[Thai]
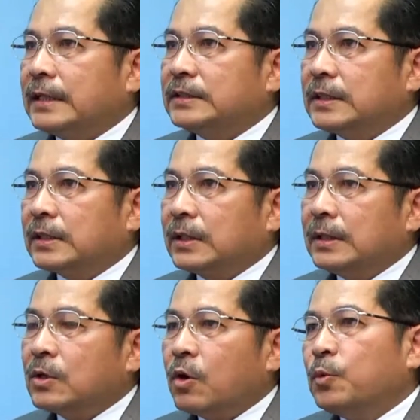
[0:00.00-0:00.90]
สารสิทธิ์
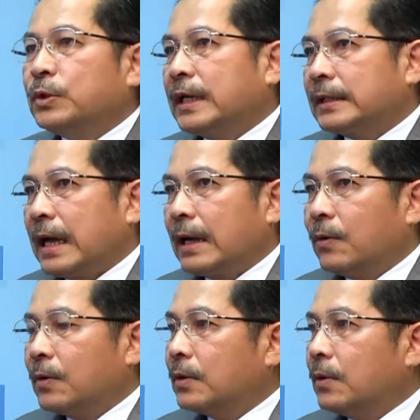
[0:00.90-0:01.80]
หรือข้อมูลต่า
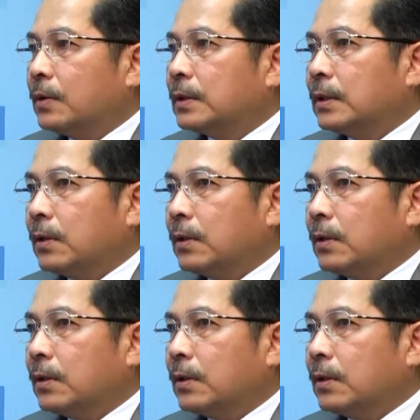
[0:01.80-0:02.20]
งๆ ของของ